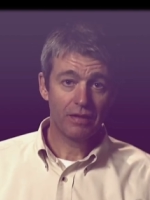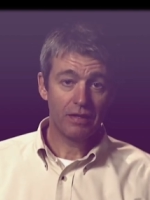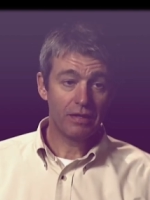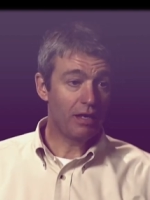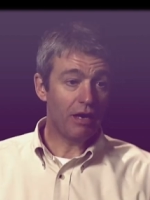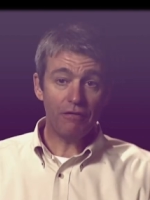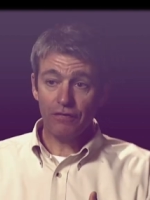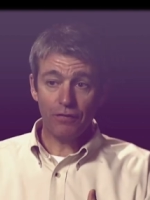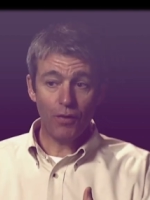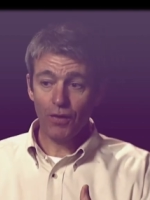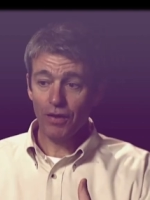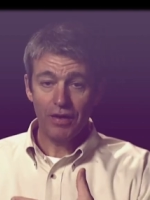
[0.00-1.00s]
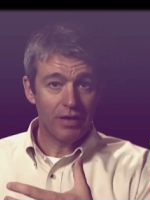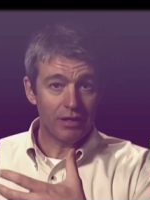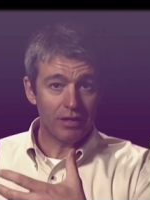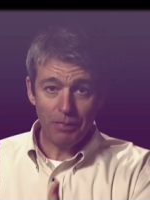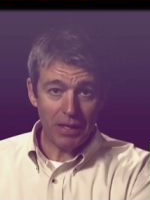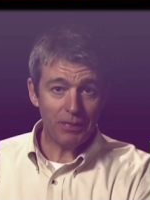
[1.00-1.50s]
d'amour pour le
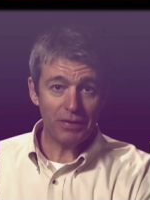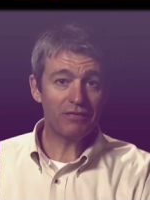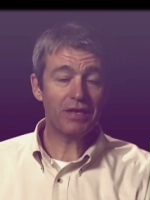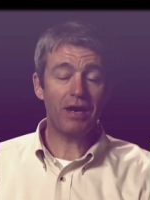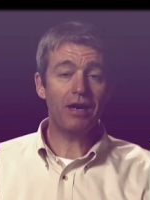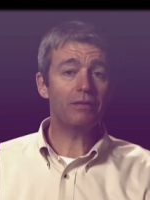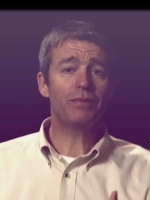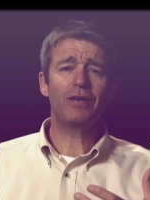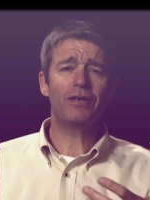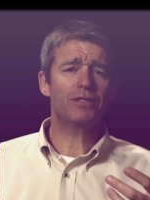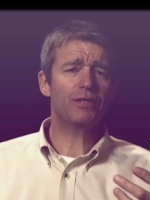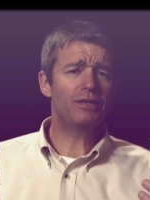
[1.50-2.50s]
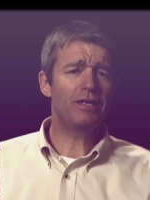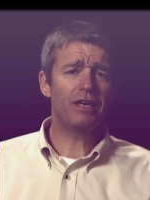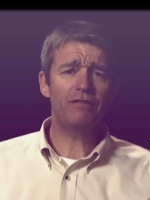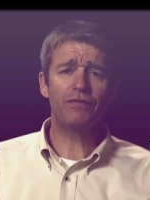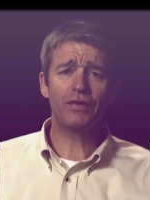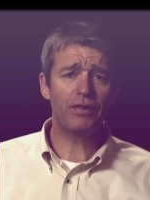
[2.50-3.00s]
peuple de Dieu, mais aussi de
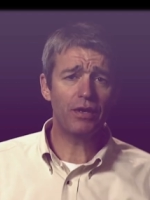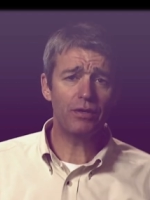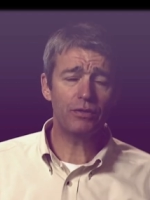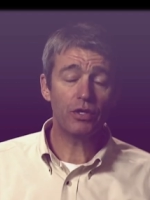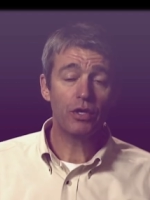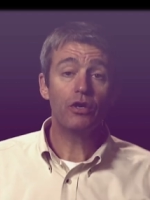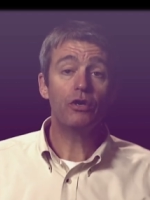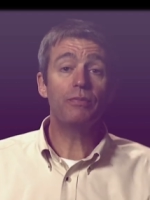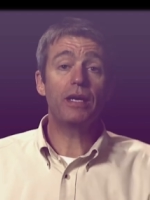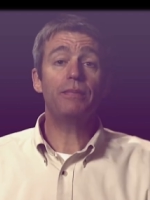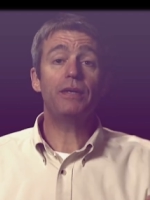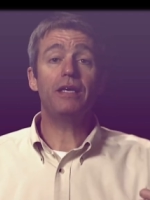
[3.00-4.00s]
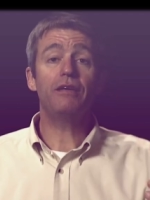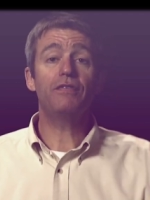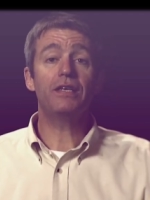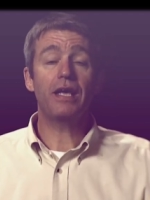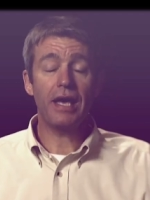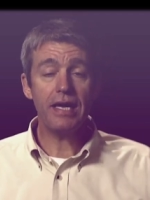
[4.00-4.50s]
l'amour pour ceux qui
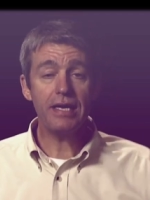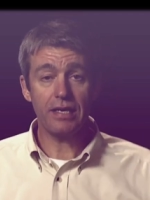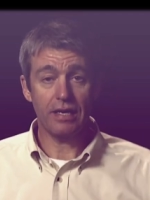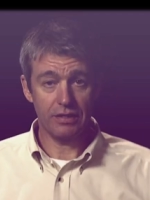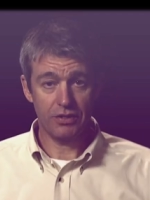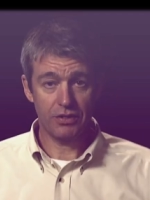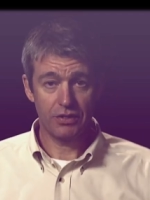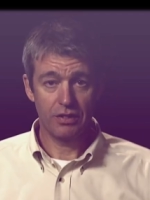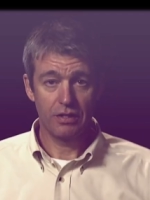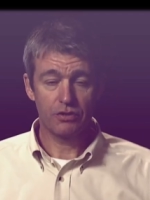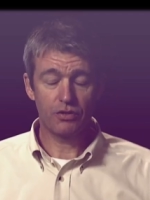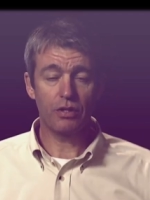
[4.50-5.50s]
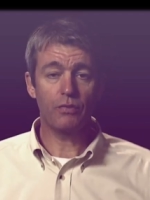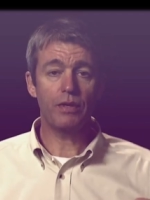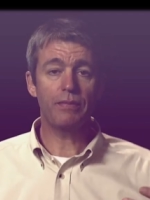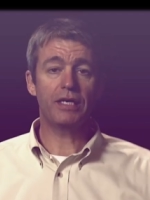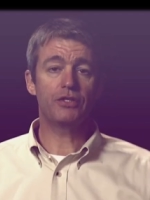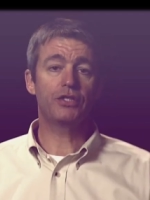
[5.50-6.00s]
peut-être même nous détestent,
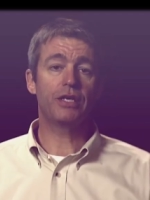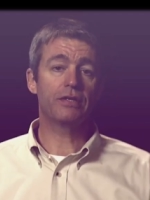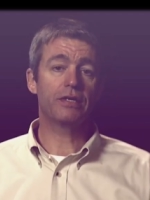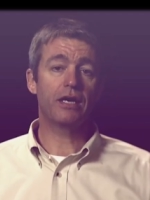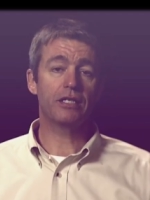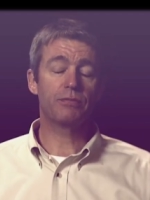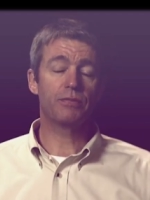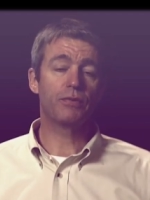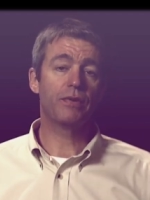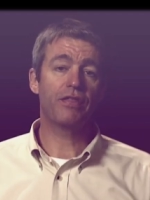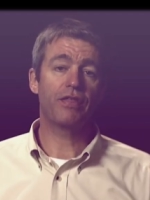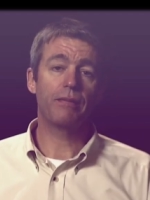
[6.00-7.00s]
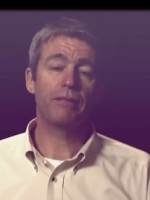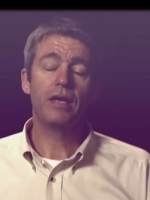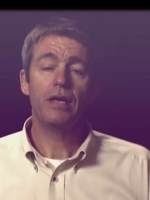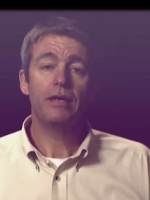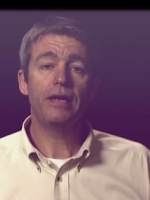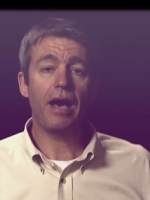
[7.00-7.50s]
pour que nous puissions partager
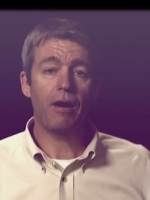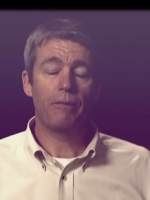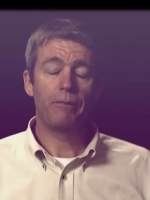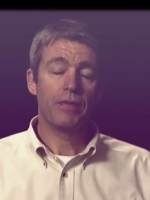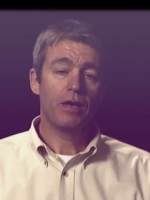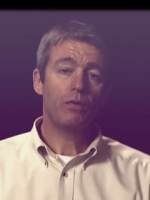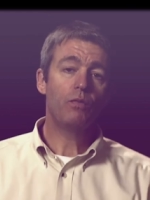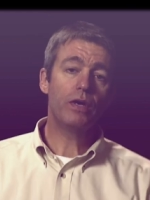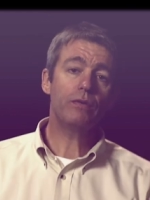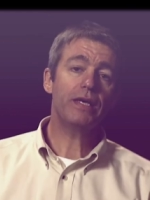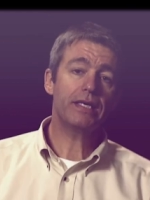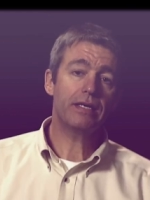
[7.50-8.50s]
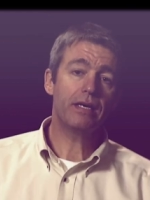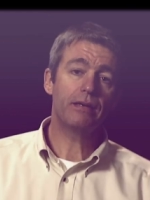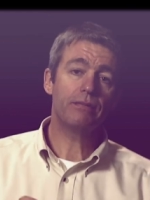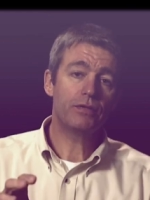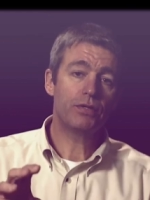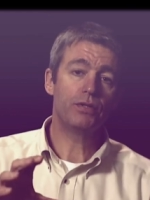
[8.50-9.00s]
l'Évangile avec eux.
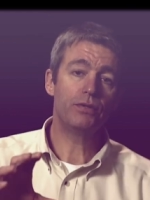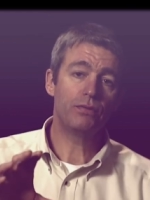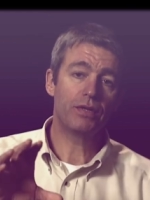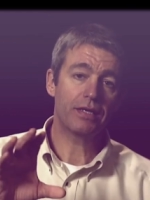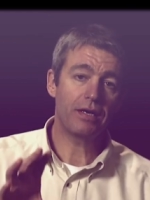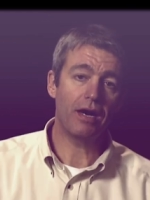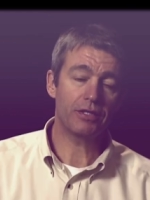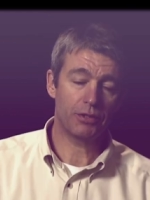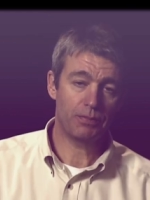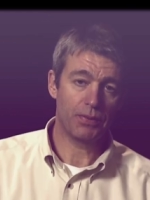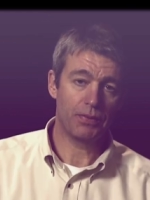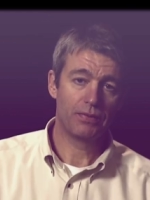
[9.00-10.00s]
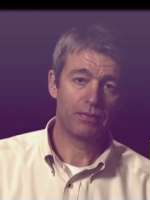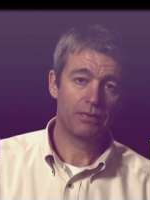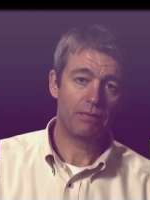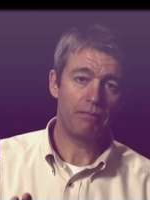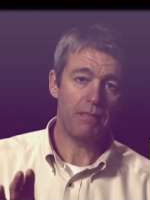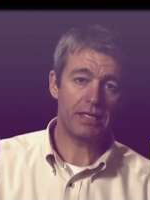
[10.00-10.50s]
Maintenant, quand nous arrivons au message de
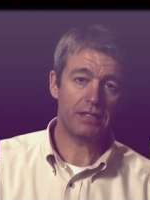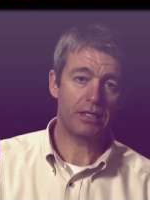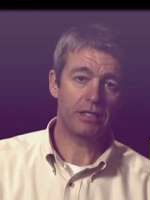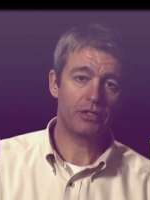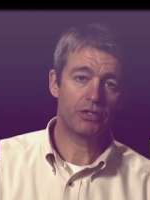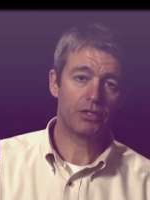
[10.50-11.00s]
l'Évangile,